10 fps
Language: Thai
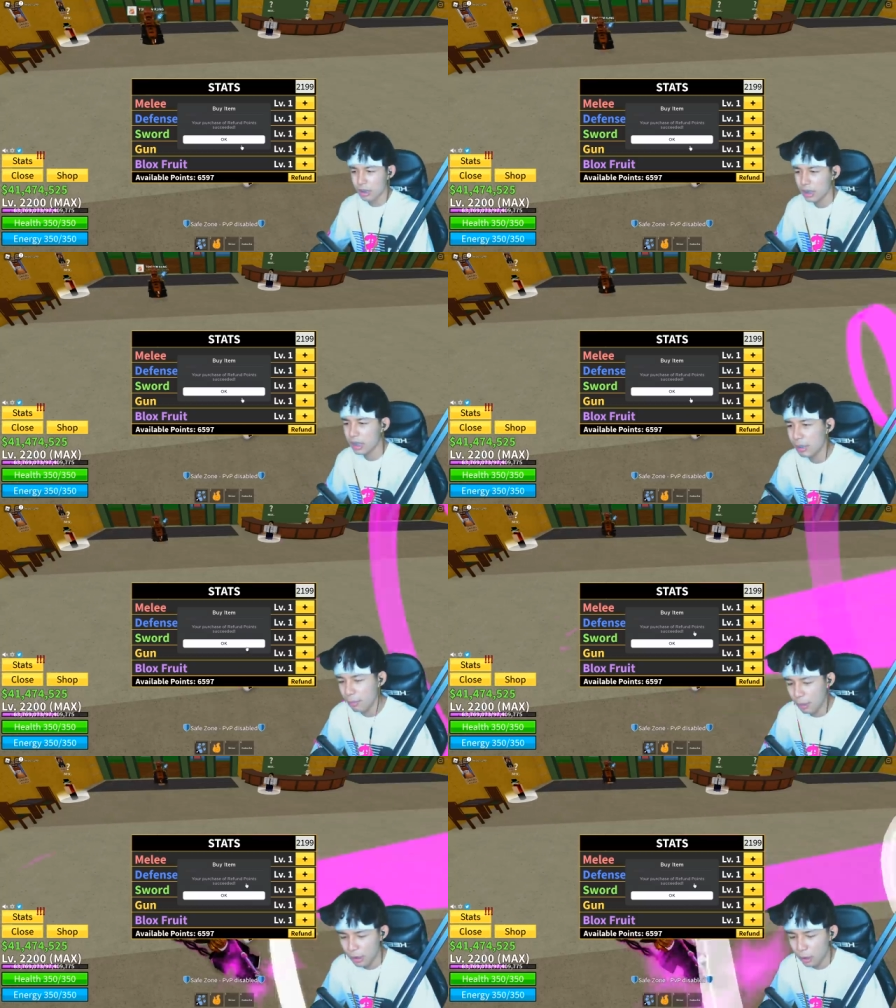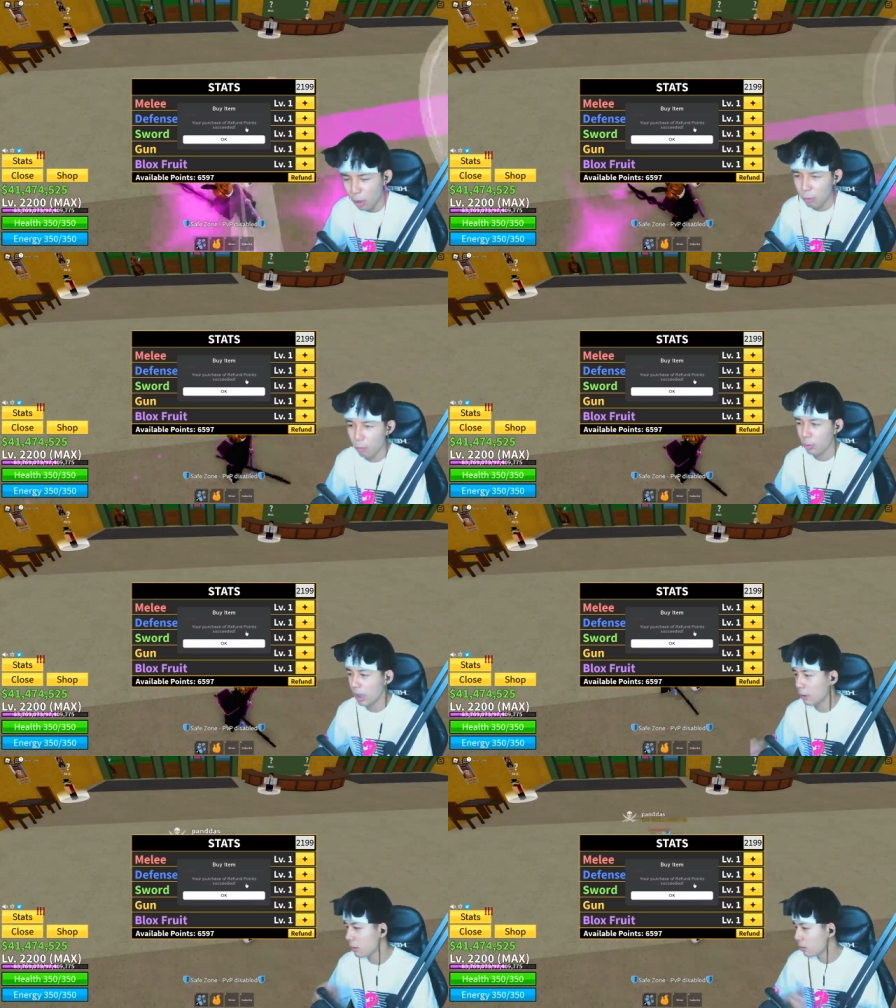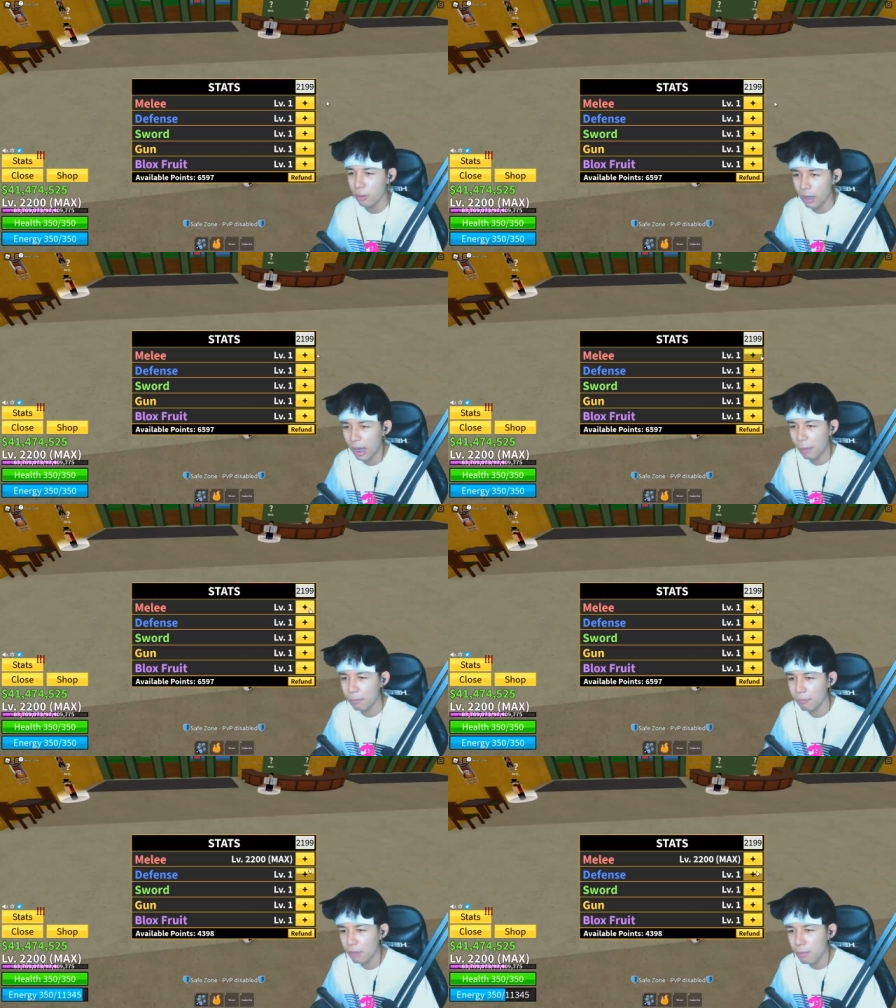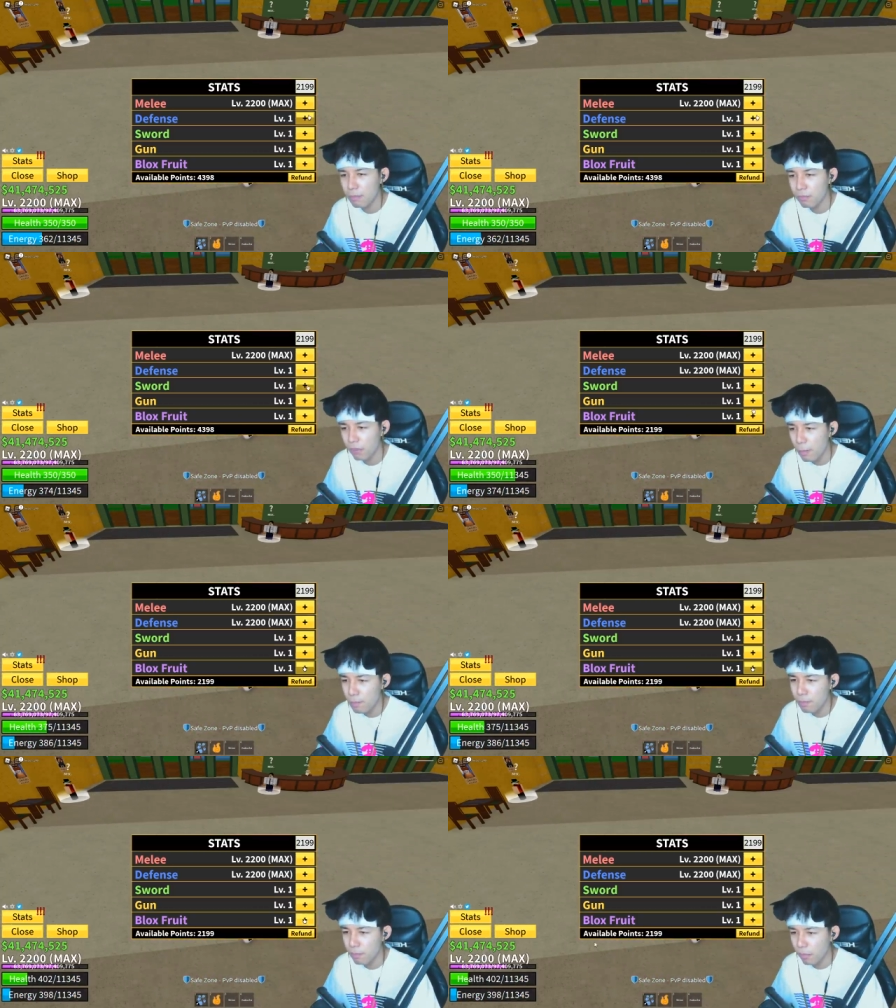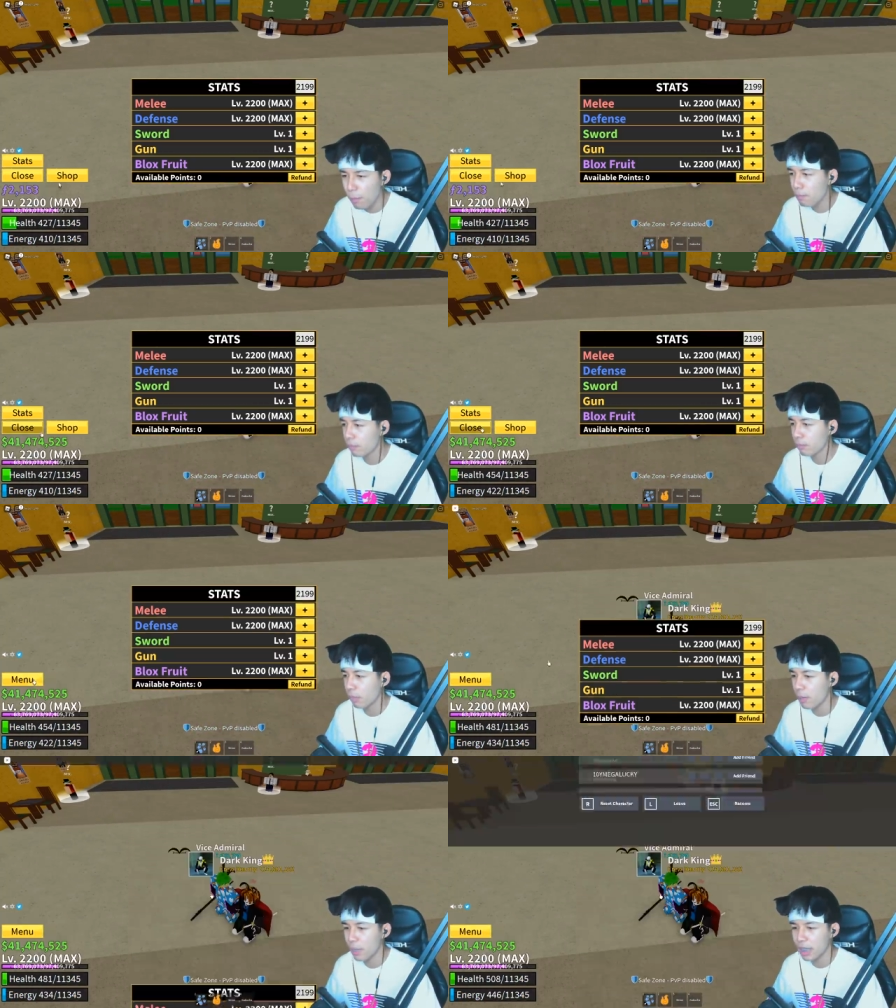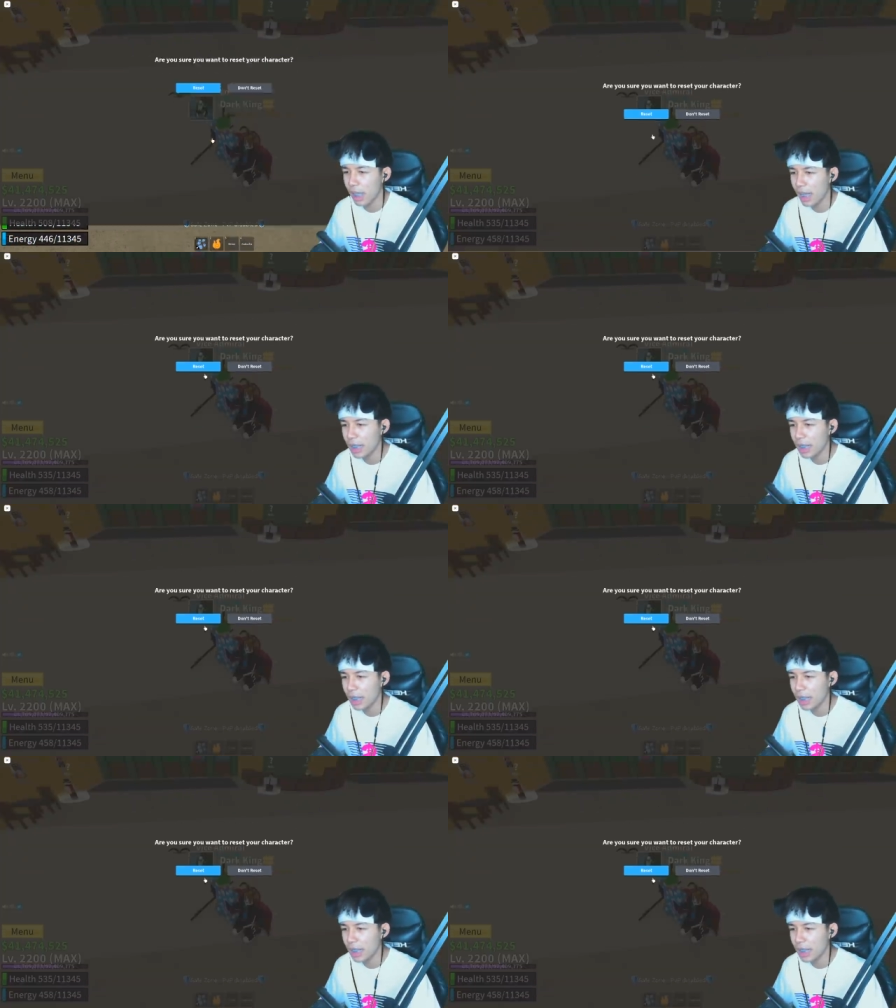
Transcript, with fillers: จี เอ็ม แม่งไม่ตอบกูเลยโอ้โอเคครับฟึบฟึบฟึบไม่ผิดและรี